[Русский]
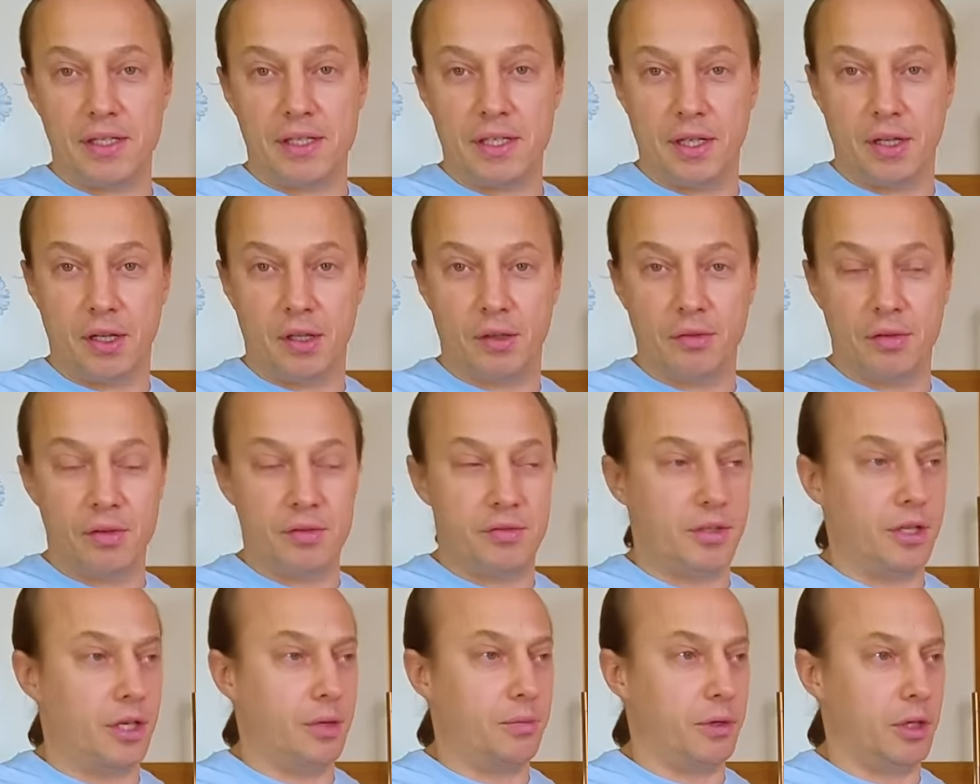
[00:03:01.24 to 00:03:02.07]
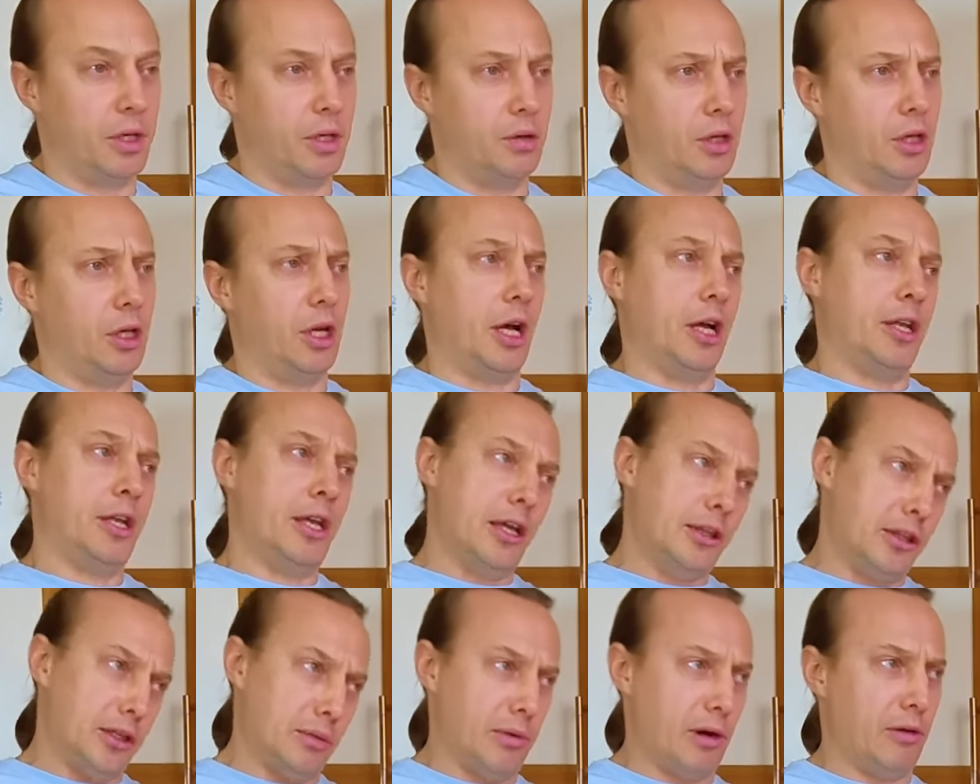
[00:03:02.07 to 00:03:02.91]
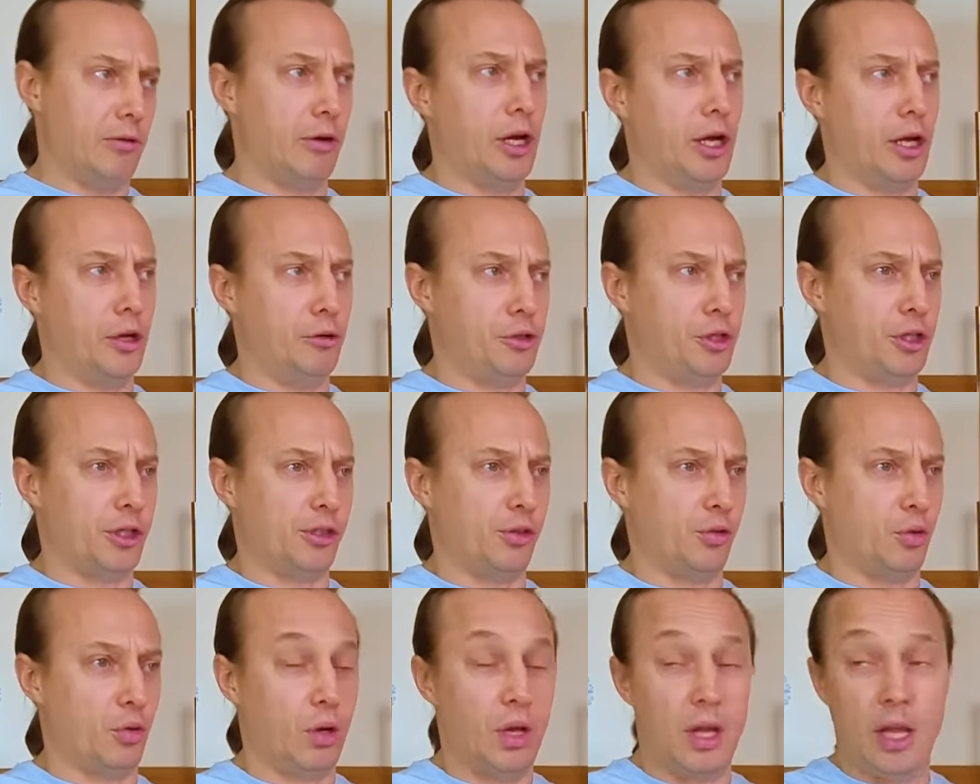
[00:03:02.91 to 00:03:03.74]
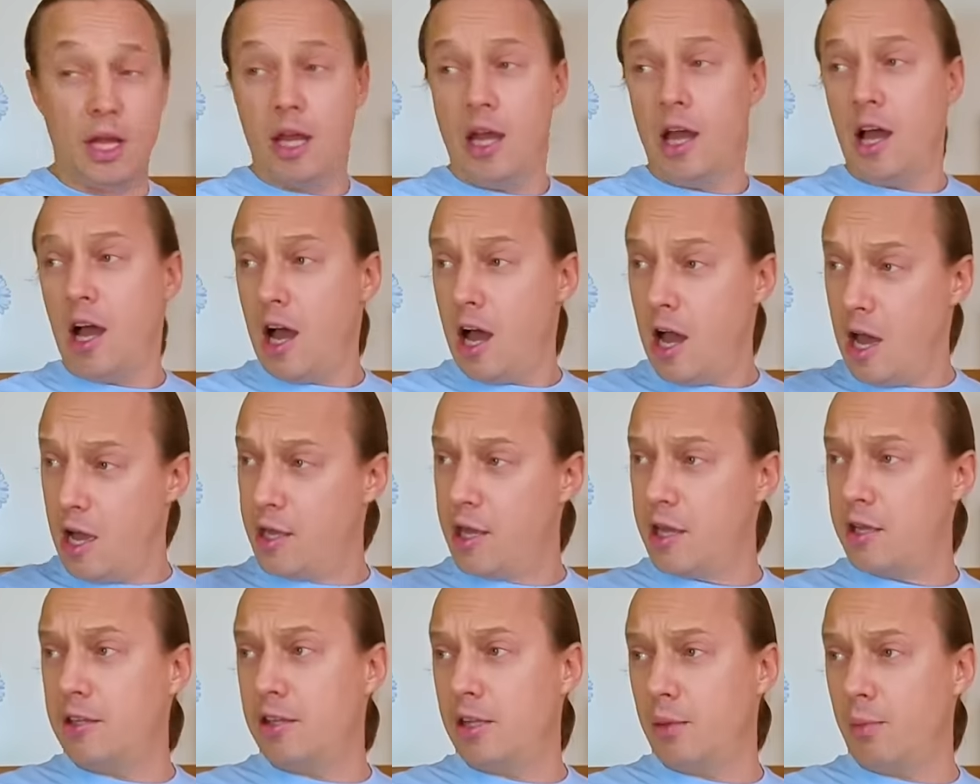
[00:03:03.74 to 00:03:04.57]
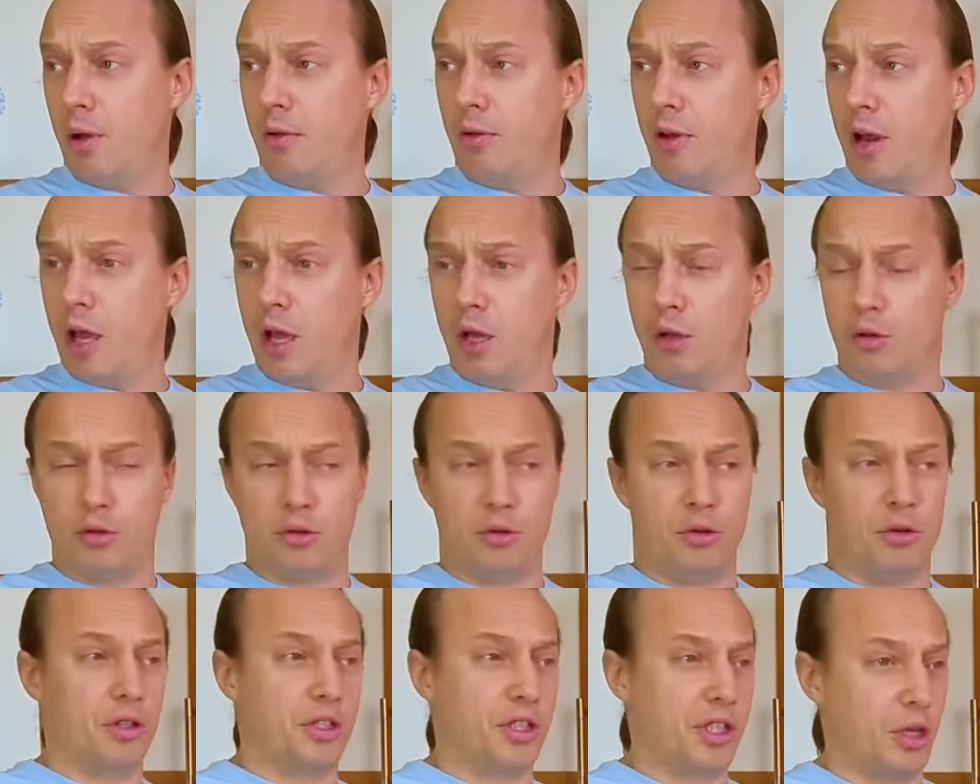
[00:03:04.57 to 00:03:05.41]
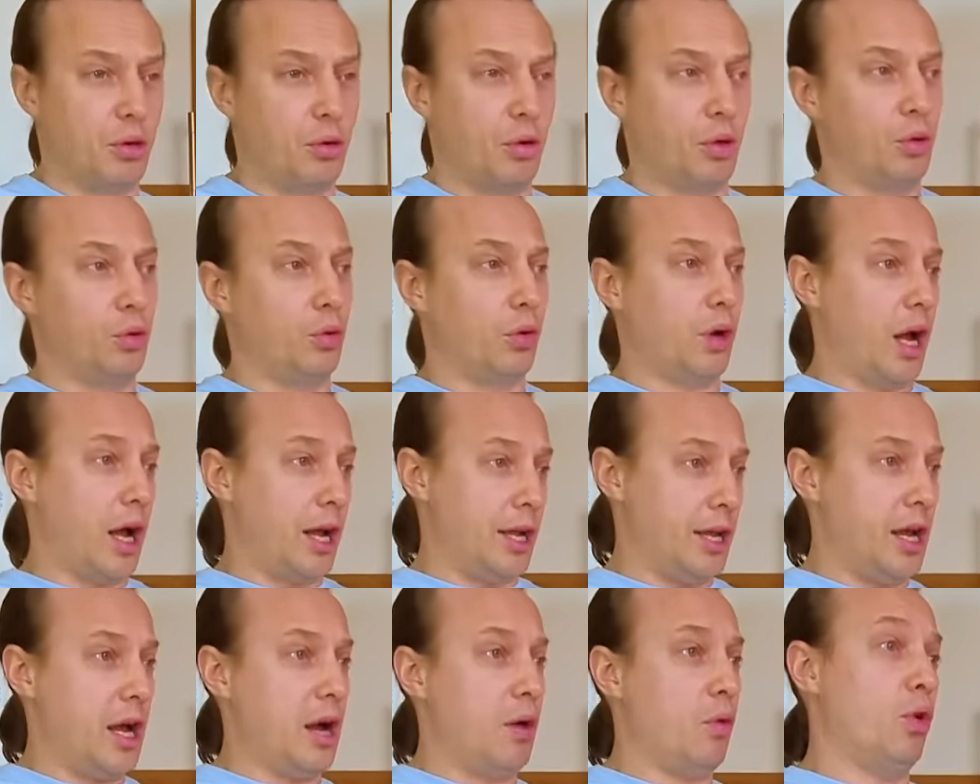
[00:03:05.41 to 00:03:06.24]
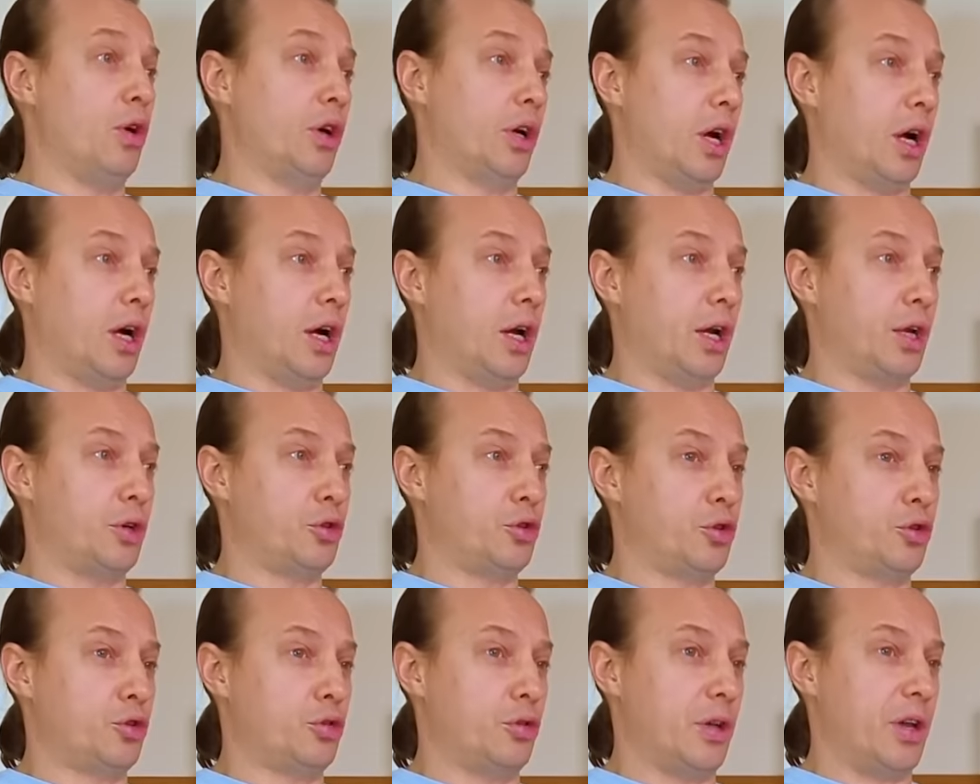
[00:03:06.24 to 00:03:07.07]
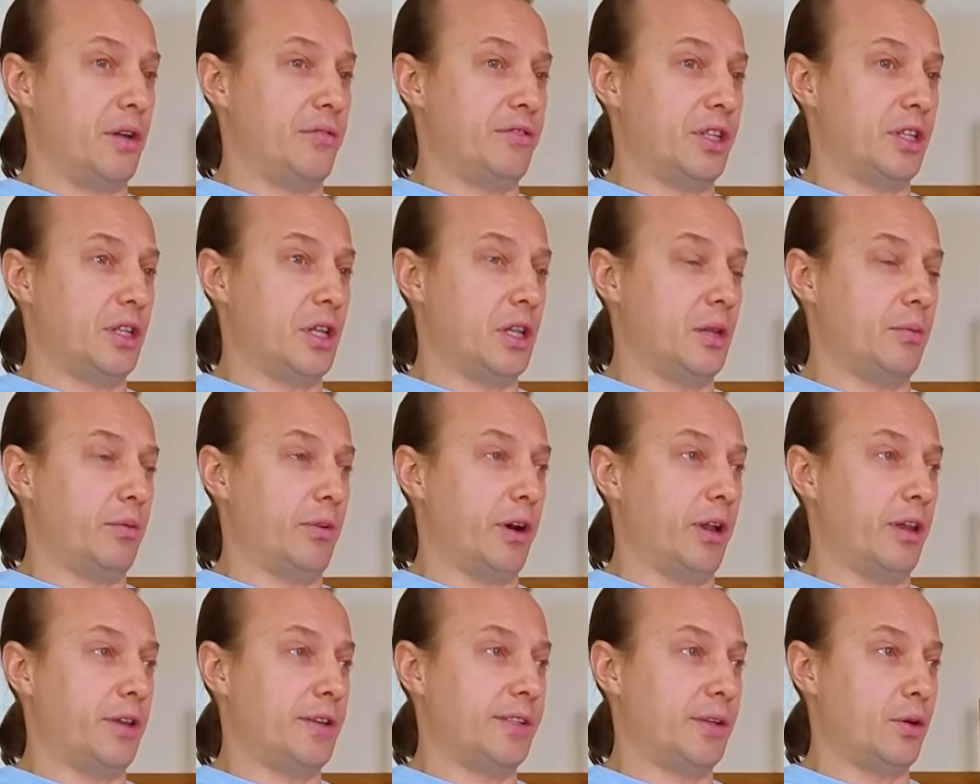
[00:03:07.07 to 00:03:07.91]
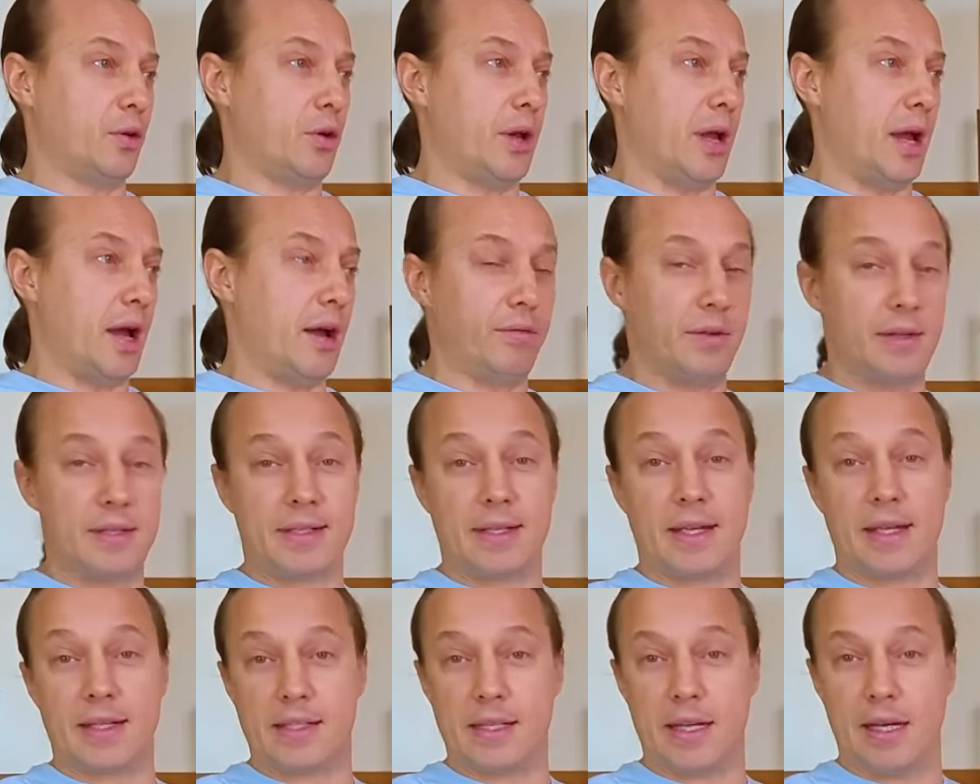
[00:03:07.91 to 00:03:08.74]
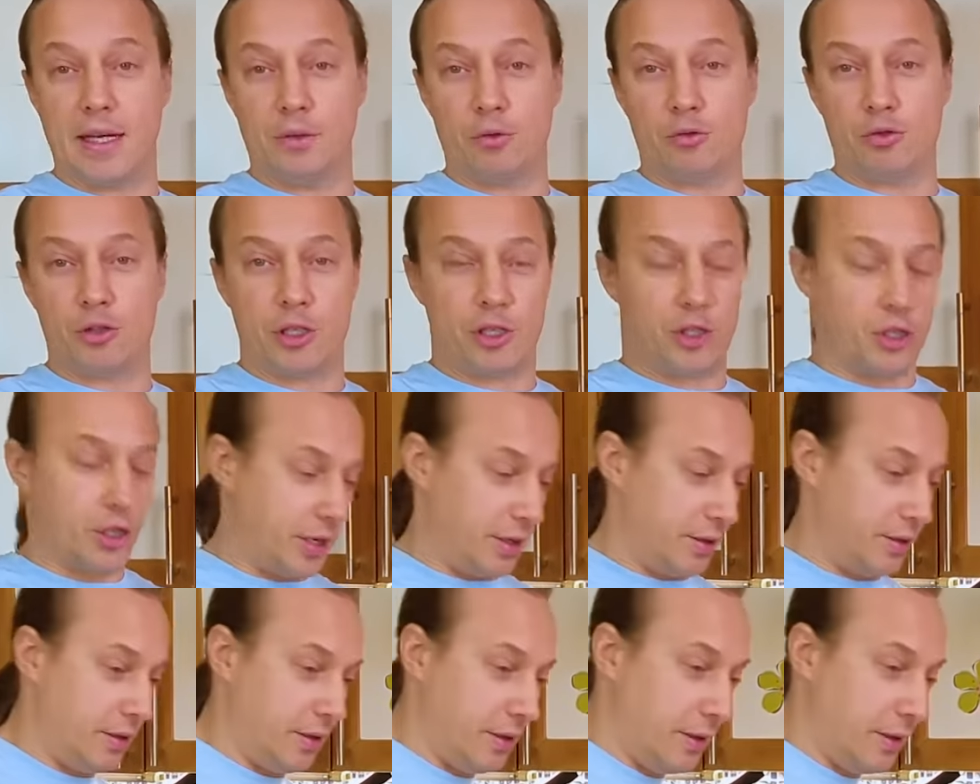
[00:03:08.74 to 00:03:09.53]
я делал, вы все время говорили, а я добавляю чеснок, а я не добавляю э, сырой лук, а я, ой, как хорошо, что я всегда добавлял сырой, а вы сказали, нужно жарить.